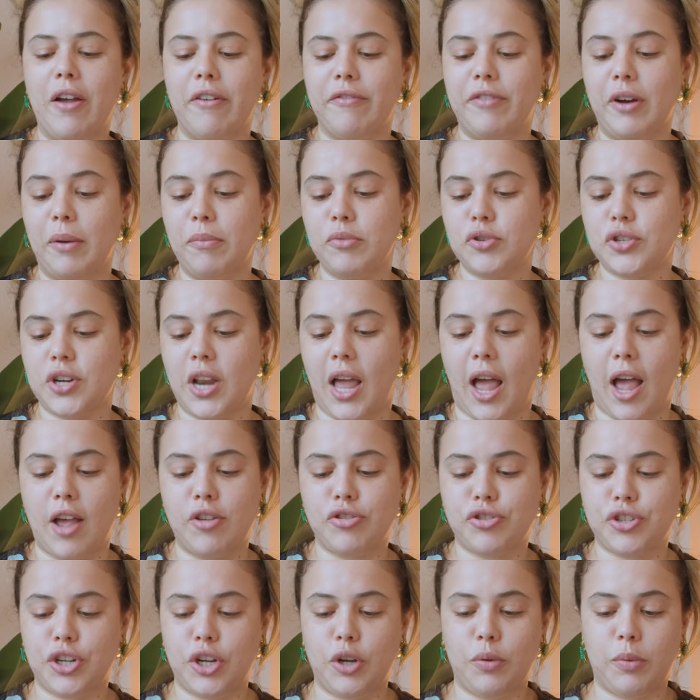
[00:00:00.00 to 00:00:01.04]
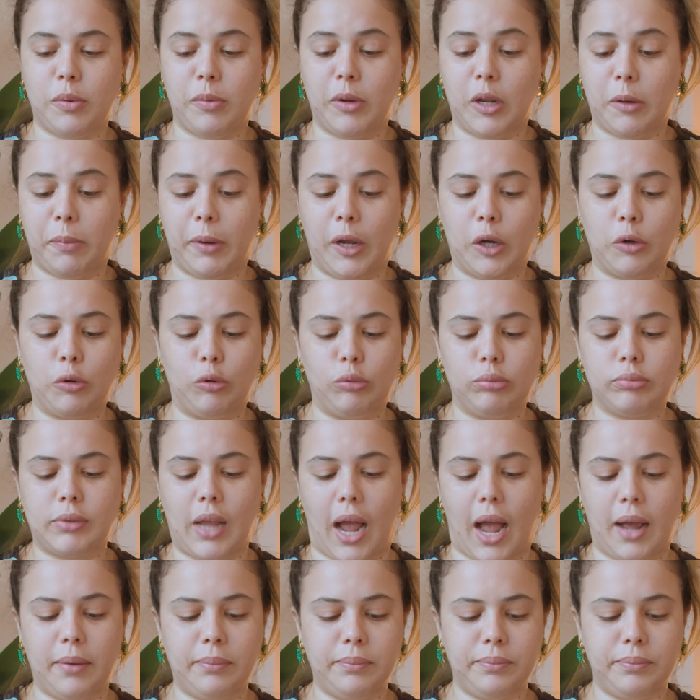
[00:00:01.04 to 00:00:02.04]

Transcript: Vamos lá, Jim. primeira pergunta.